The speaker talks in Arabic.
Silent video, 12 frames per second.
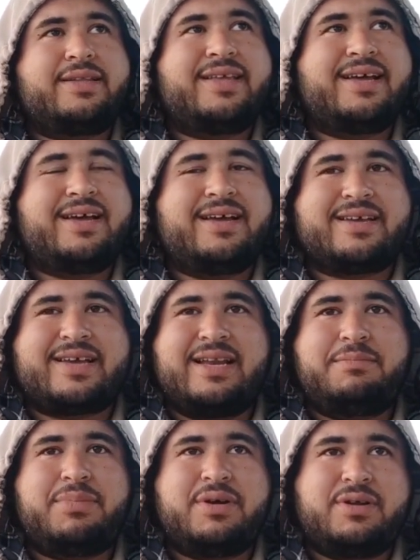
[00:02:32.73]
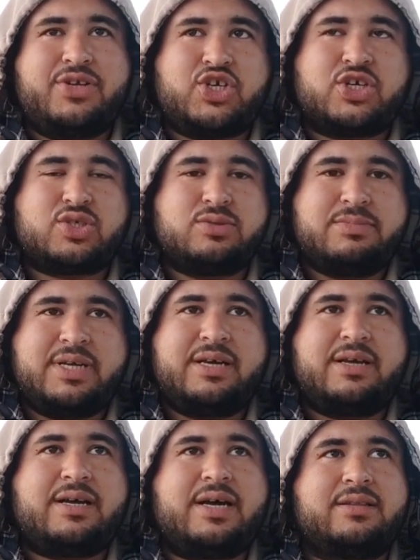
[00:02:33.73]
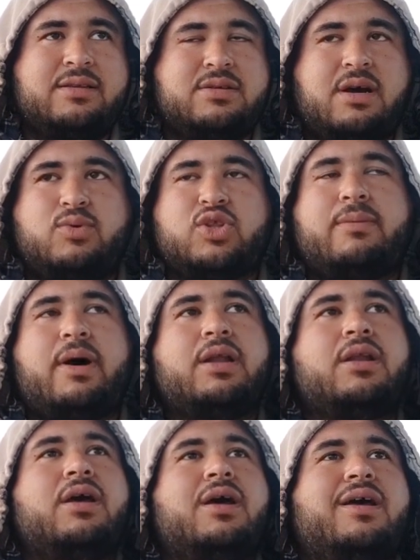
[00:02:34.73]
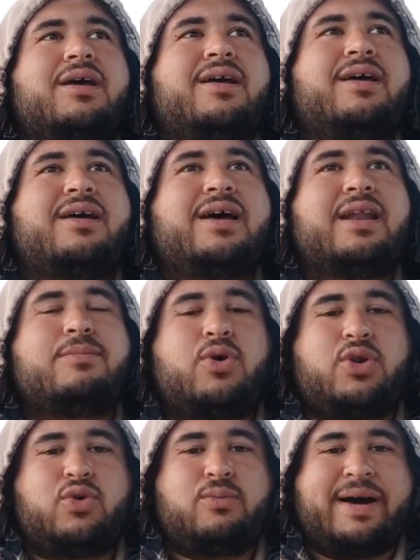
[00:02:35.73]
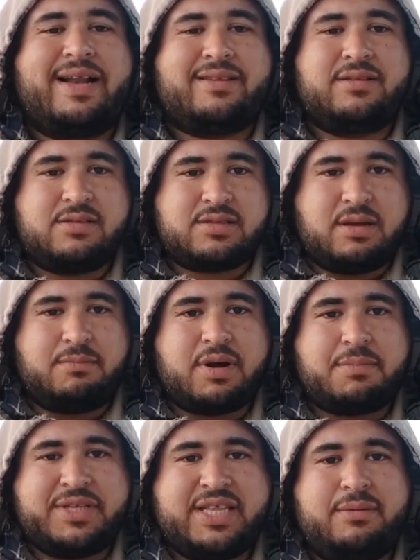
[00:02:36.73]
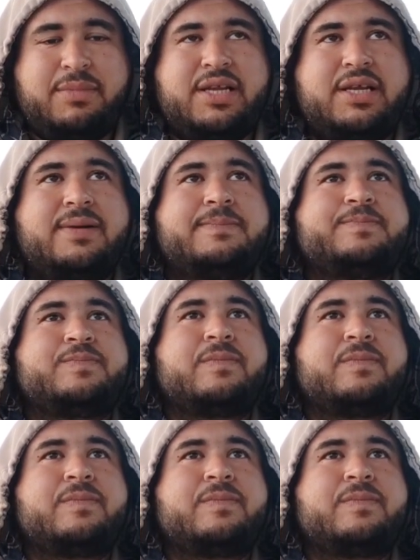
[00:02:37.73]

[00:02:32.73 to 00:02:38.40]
ده كلب لشخص ما عند صاحبه طبعا آه، انا بوريكم حاله الدستمبر بتعمل ايه